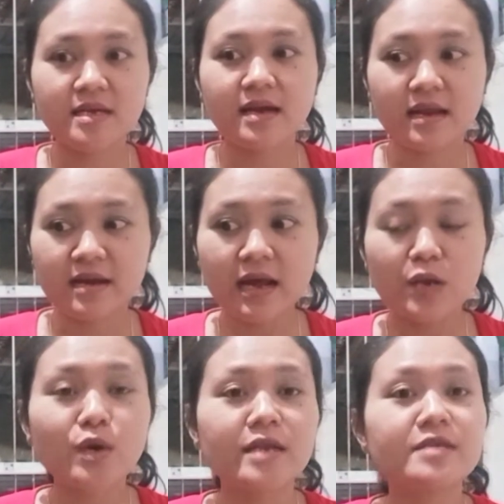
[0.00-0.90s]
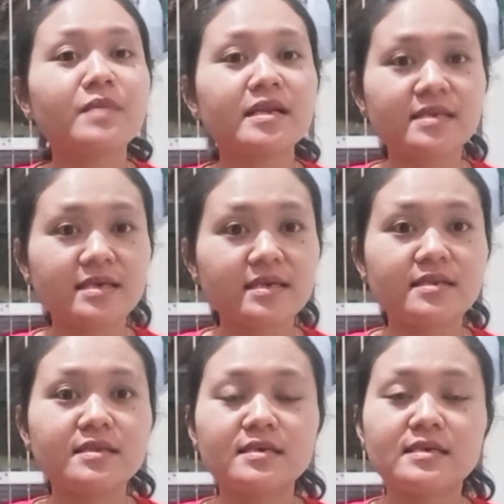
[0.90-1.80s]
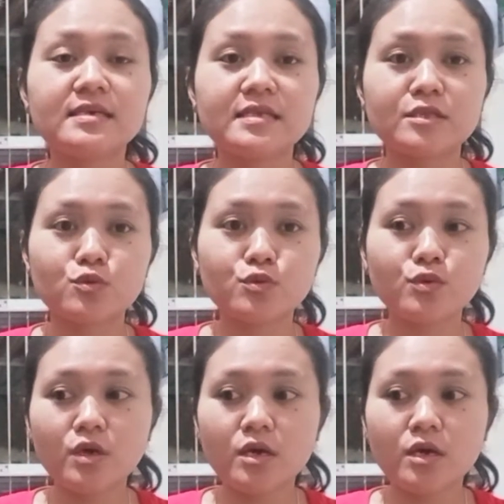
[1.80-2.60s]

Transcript: karena kalau nggak dimandiin ini tuh